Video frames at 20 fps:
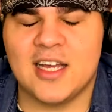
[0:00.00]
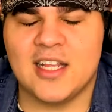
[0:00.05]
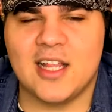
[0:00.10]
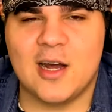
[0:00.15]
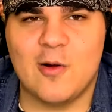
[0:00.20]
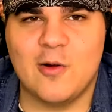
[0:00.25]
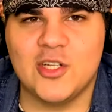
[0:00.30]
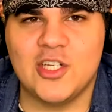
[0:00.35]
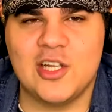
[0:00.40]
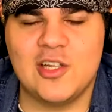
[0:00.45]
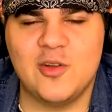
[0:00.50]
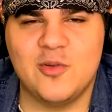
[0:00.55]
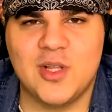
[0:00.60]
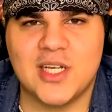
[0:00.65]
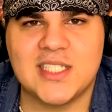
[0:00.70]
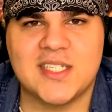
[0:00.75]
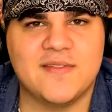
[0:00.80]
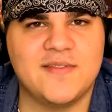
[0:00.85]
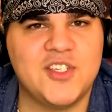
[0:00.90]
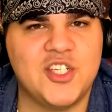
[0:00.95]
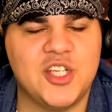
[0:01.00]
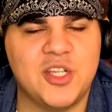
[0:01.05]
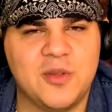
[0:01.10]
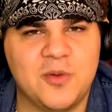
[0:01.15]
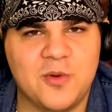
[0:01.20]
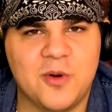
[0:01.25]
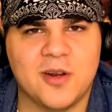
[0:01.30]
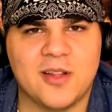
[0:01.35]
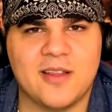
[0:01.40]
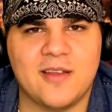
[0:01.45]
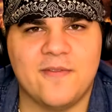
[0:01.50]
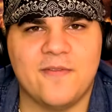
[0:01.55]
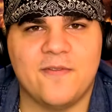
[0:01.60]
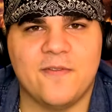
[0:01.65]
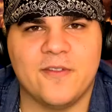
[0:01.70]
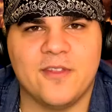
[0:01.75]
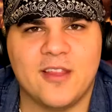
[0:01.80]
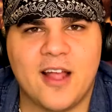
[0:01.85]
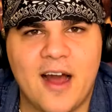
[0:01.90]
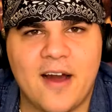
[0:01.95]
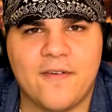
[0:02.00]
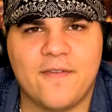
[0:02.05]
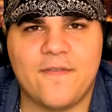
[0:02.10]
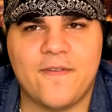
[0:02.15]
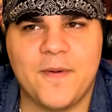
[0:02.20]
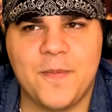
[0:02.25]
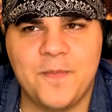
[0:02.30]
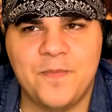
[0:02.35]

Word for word: и на очереди у нас четвертый FNAF.